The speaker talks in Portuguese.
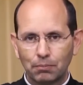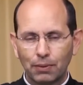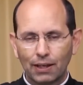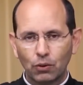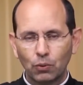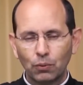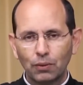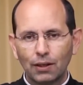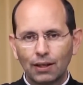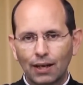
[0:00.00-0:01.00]
para
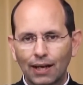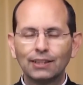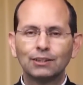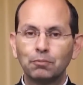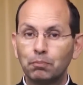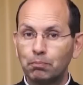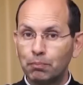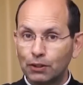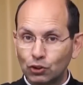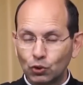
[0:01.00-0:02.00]
com as
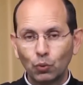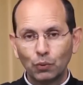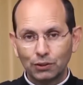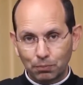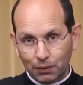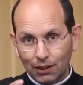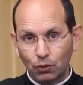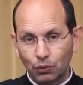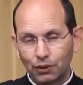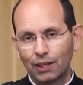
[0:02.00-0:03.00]
pessoas que
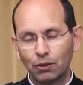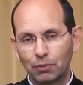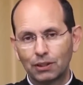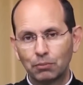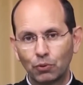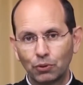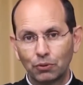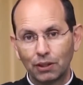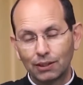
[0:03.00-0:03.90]
contraíram matrimônio.